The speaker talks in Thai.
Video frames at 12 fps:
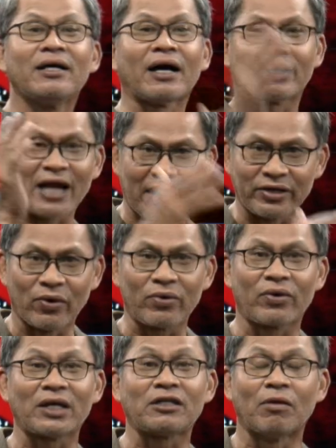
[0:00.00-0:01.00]
ดเลือกนาย
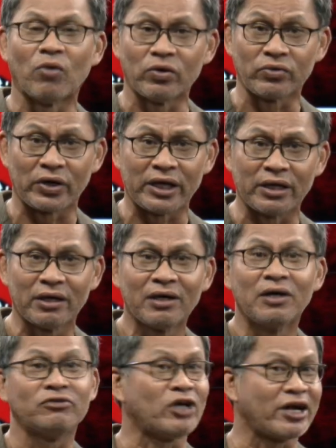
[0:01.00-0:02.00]
กรัฐมนตรี
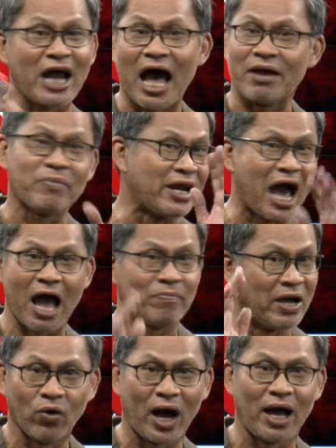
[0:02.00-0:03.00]
จะได้ไม่ได้
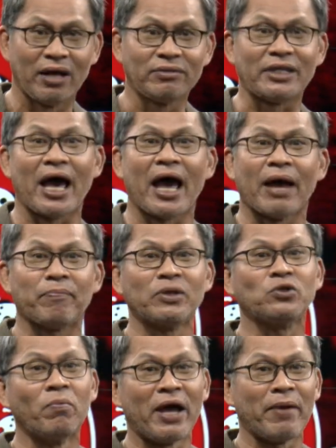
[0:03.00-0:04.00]
ไม่รู้แต่ป
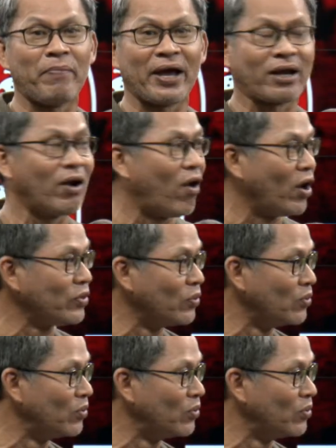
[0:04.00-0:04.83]
ระชุมเอเปกรออ